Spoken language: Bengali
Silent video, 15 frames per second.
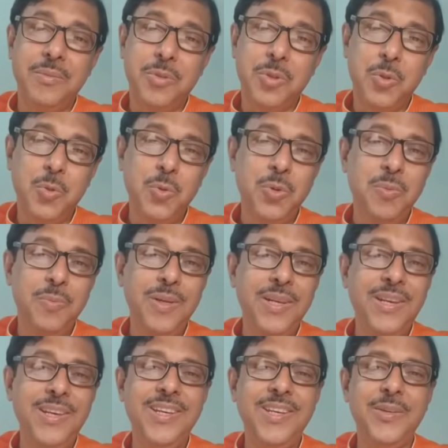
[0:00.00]
সুর
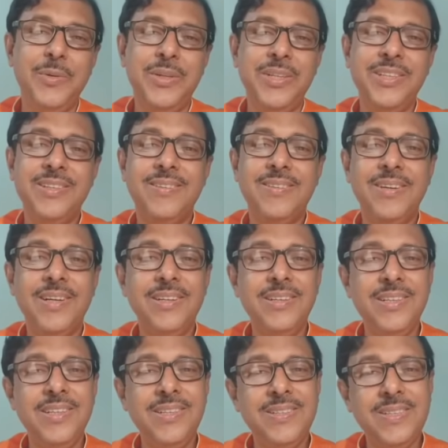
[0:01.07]
মিলিয়ে নেওয়ার তার
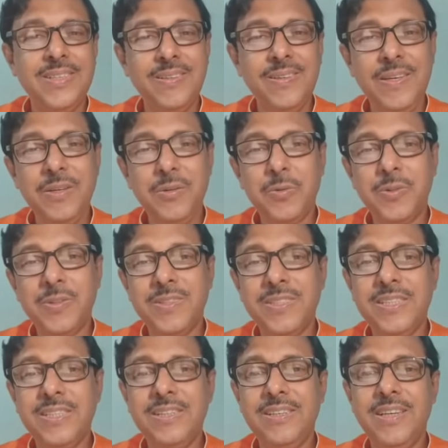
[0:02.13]
ইচ্ছাতেই
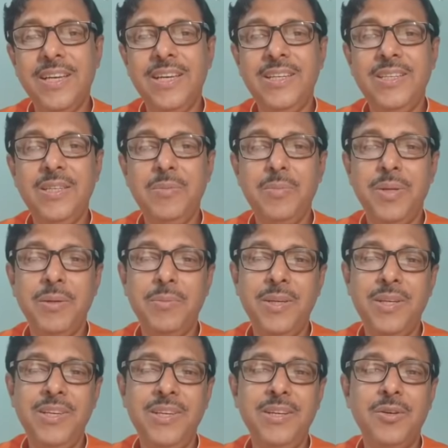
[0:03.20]
করছেন এইটি
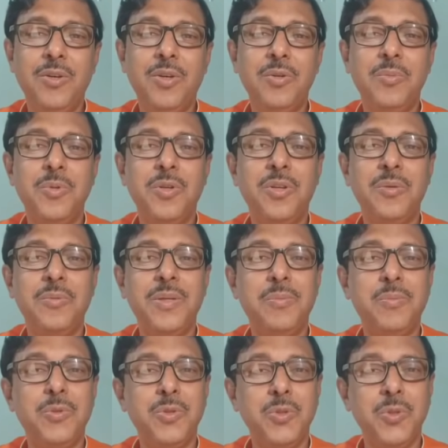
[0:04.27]
ভেবে নিয়ে কর্ম করবার
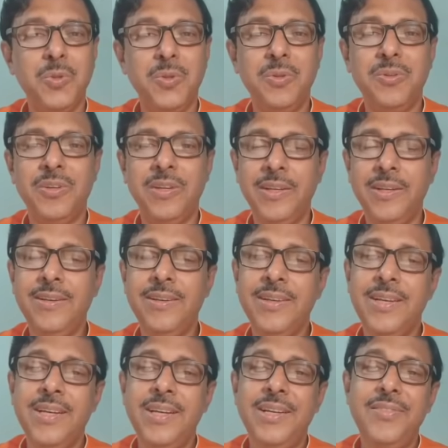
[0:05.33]
প্রযত্ন করেন
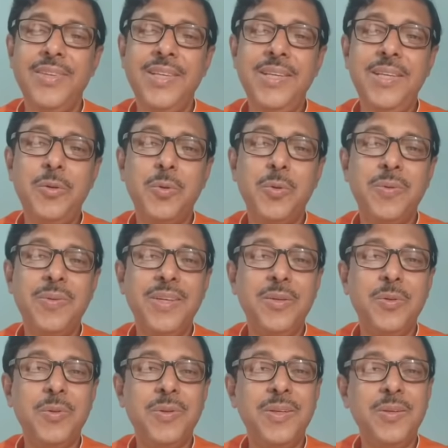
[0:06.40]
তিনি করতে
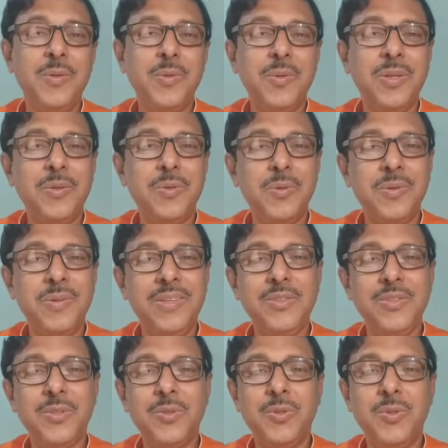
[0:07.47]
করতে করতে করতে
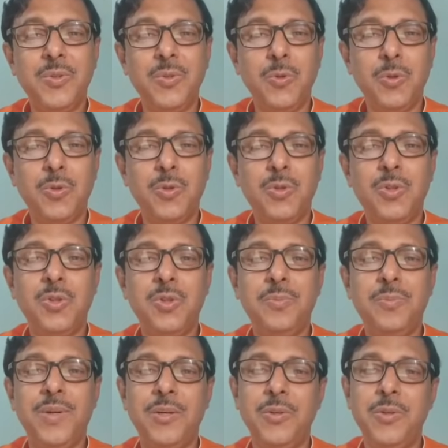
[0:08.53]
যখন দক্ষ
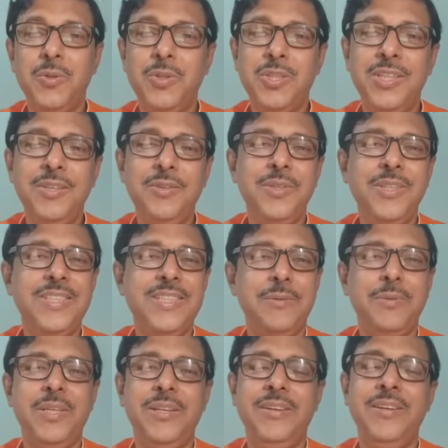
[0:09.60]
পারদর্শী হয়ে যাবেন